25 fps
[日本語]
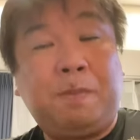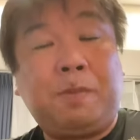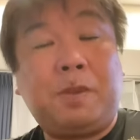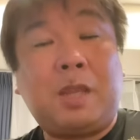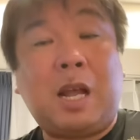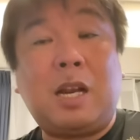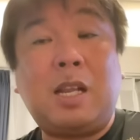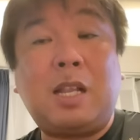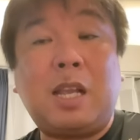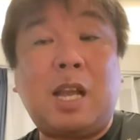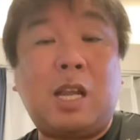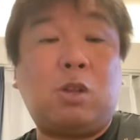
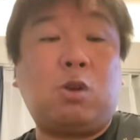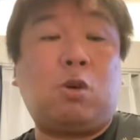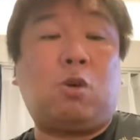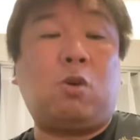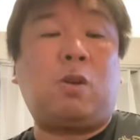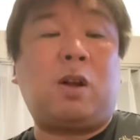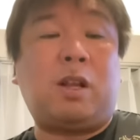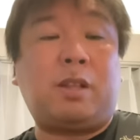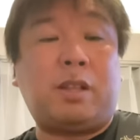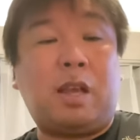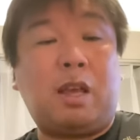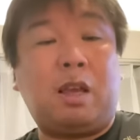足りないとこ
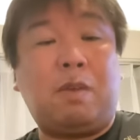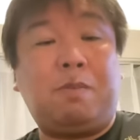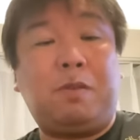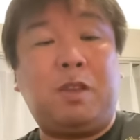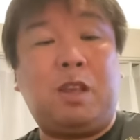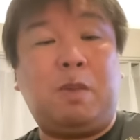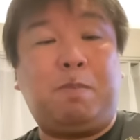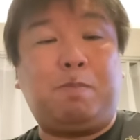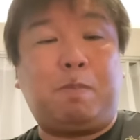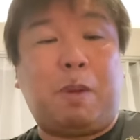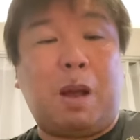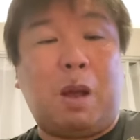ろはね、
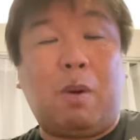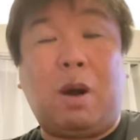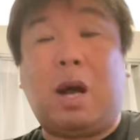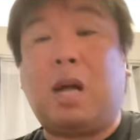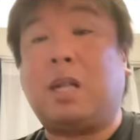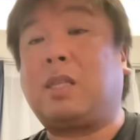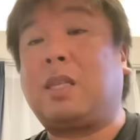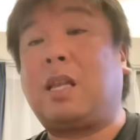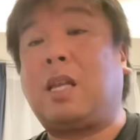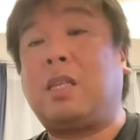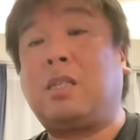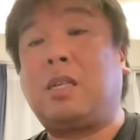いっぱい分
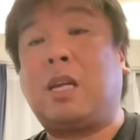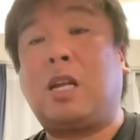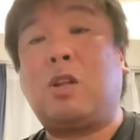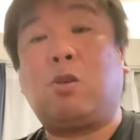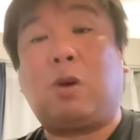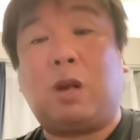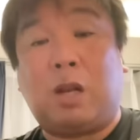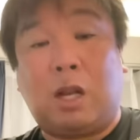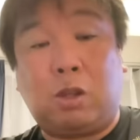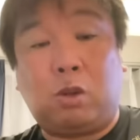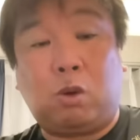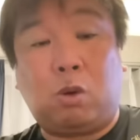かったんじゃないの
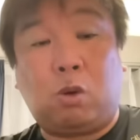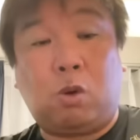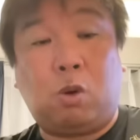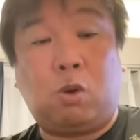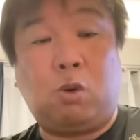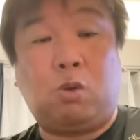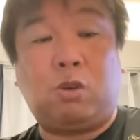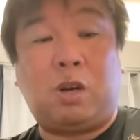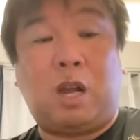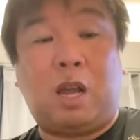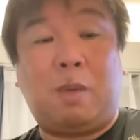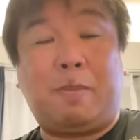かなと、こ
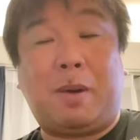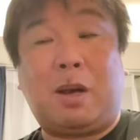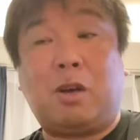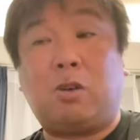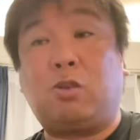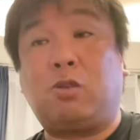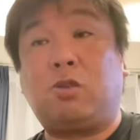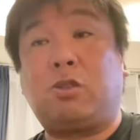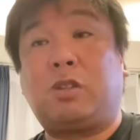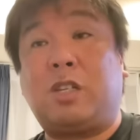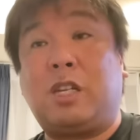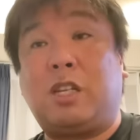の
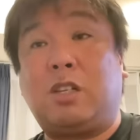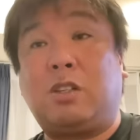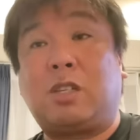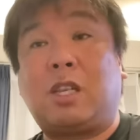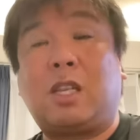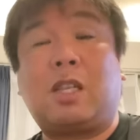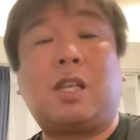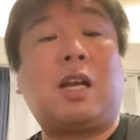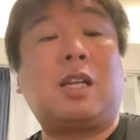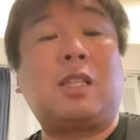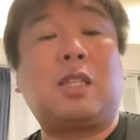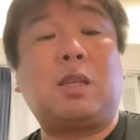クライマックスシリーズ
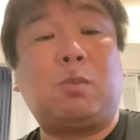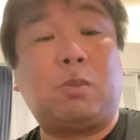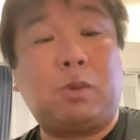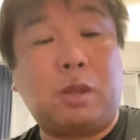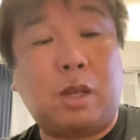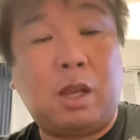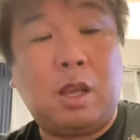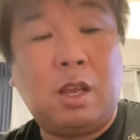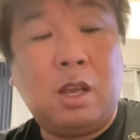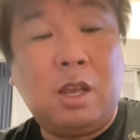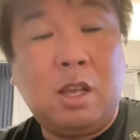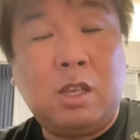戦っても
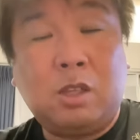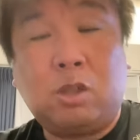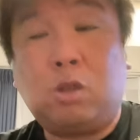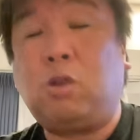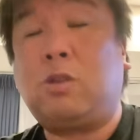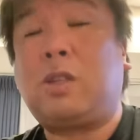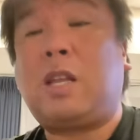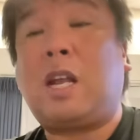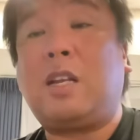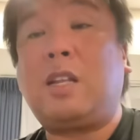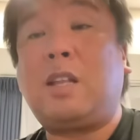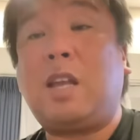ね、そ
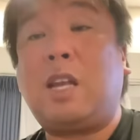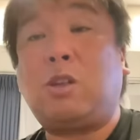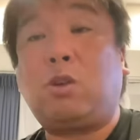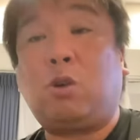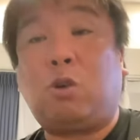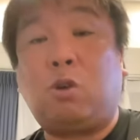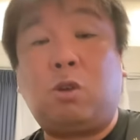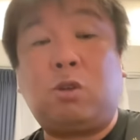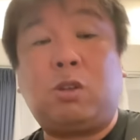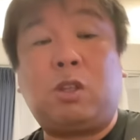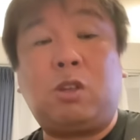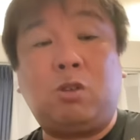う足りないと
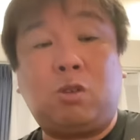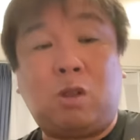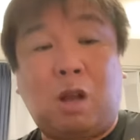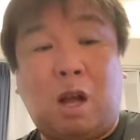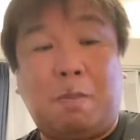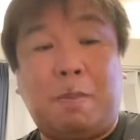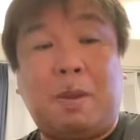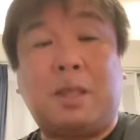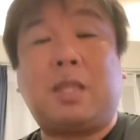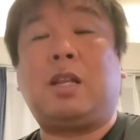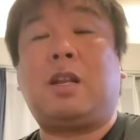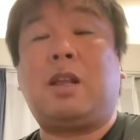ころっていうの
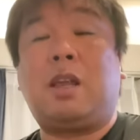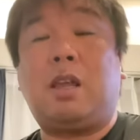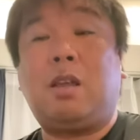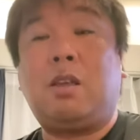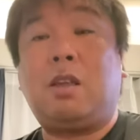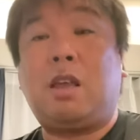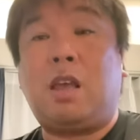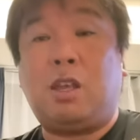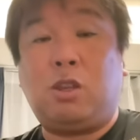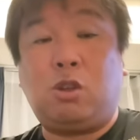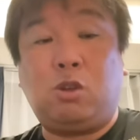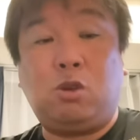はまたね、
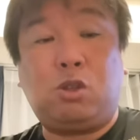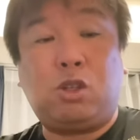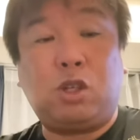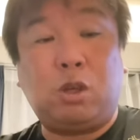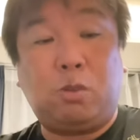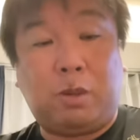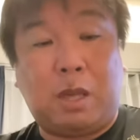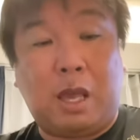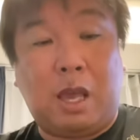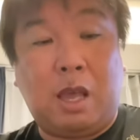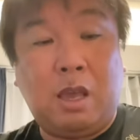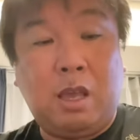えー、
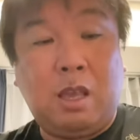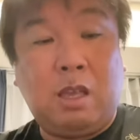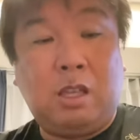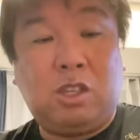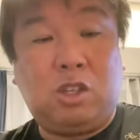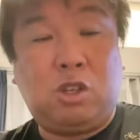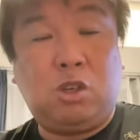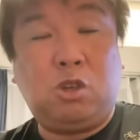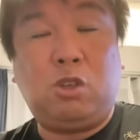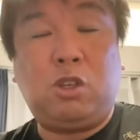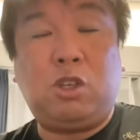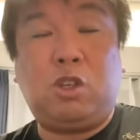YouTube で
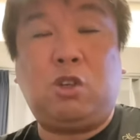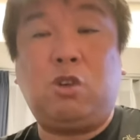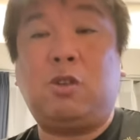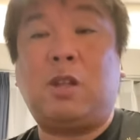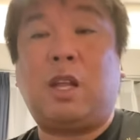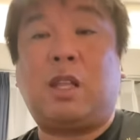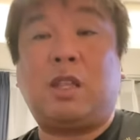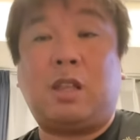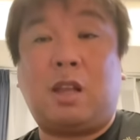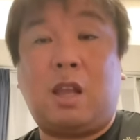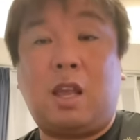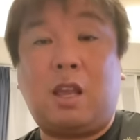12球
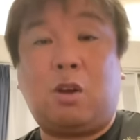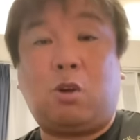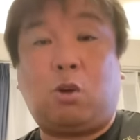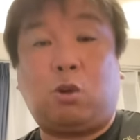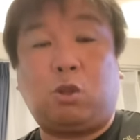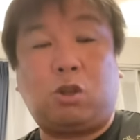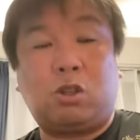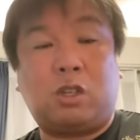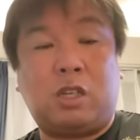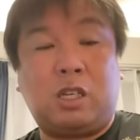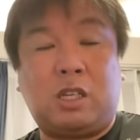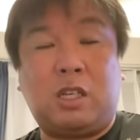団でね、
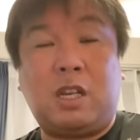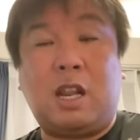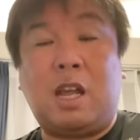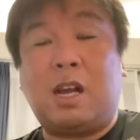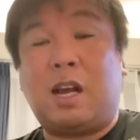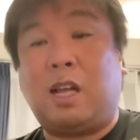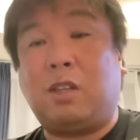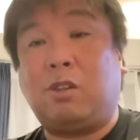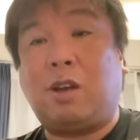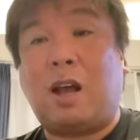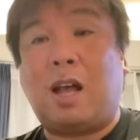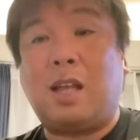今年1年
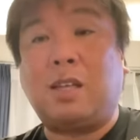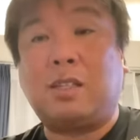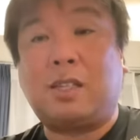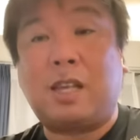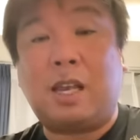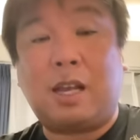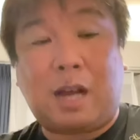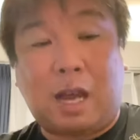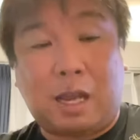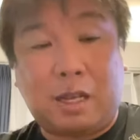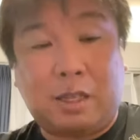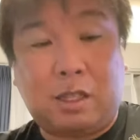間の反
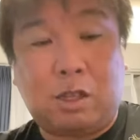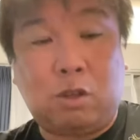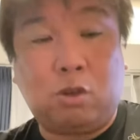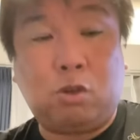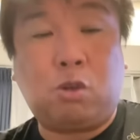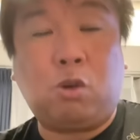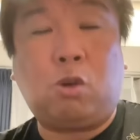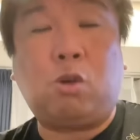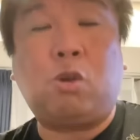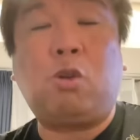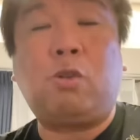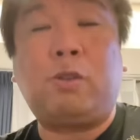省会っていう
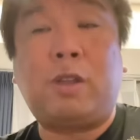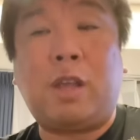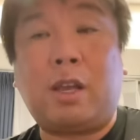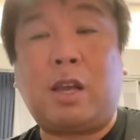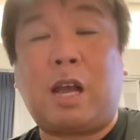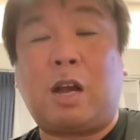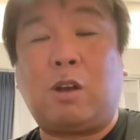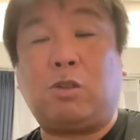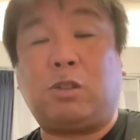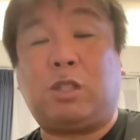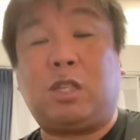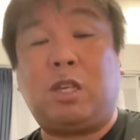ところをね、
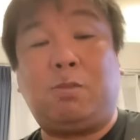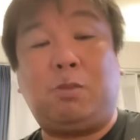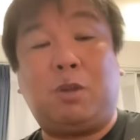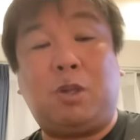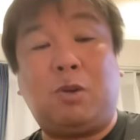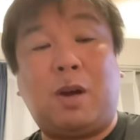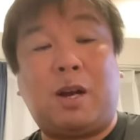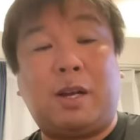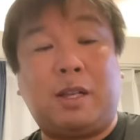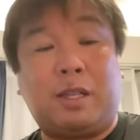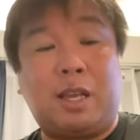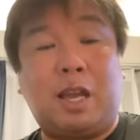各チームに
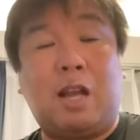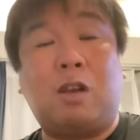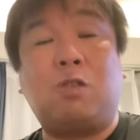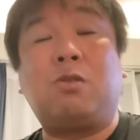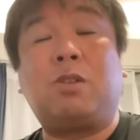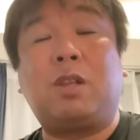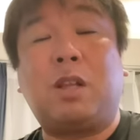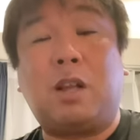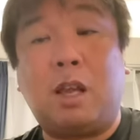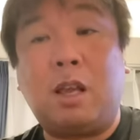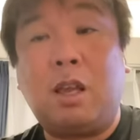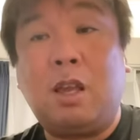分けてやる
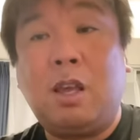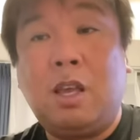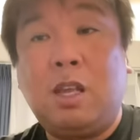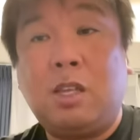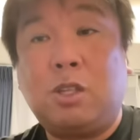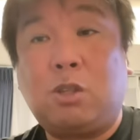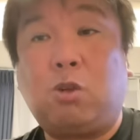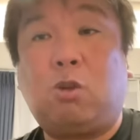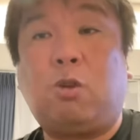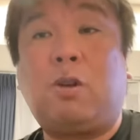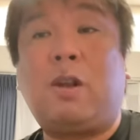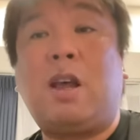んでね、
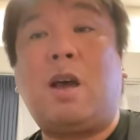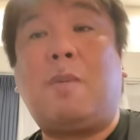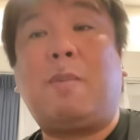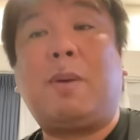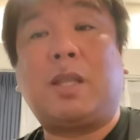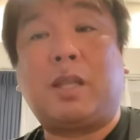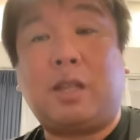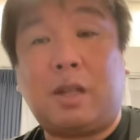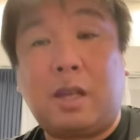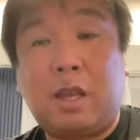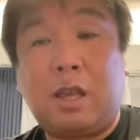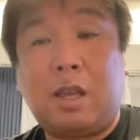そこら辺
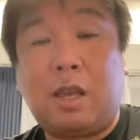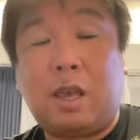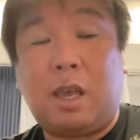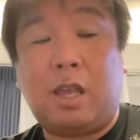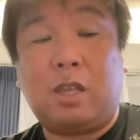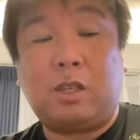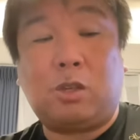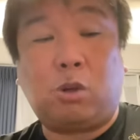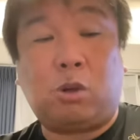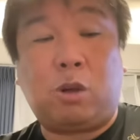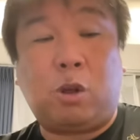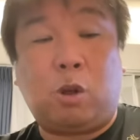はまたね、
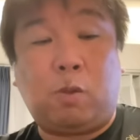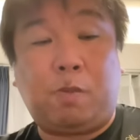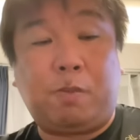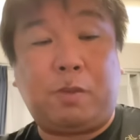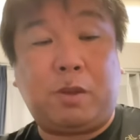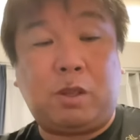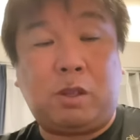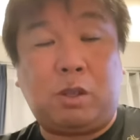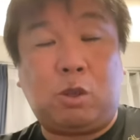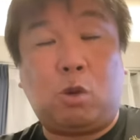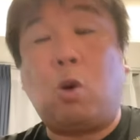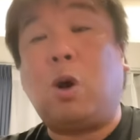えー、その
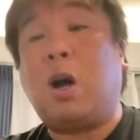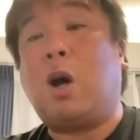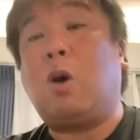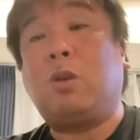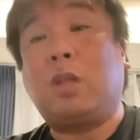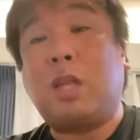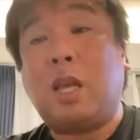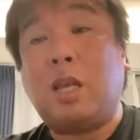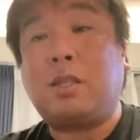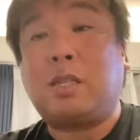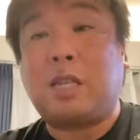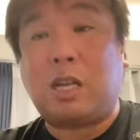動画
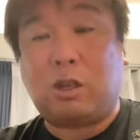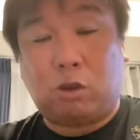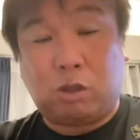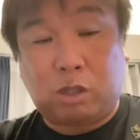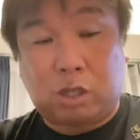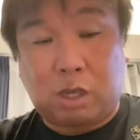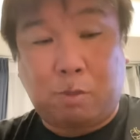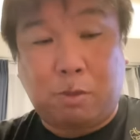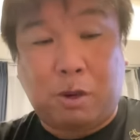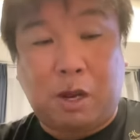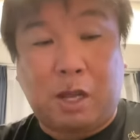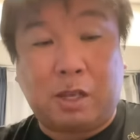をね、チェックし
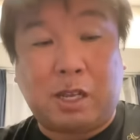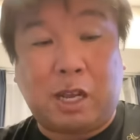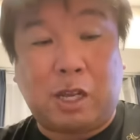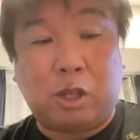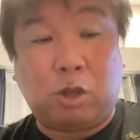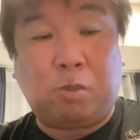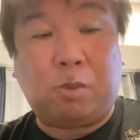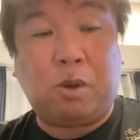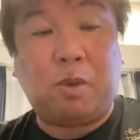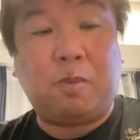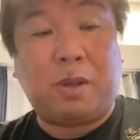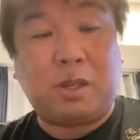てもらいたい
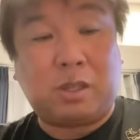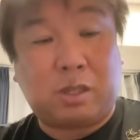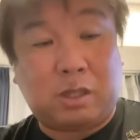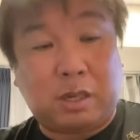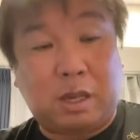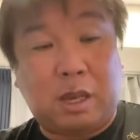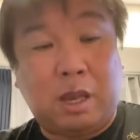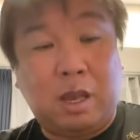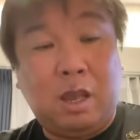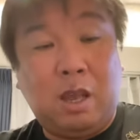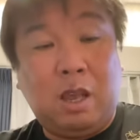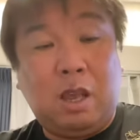と思います
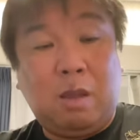し、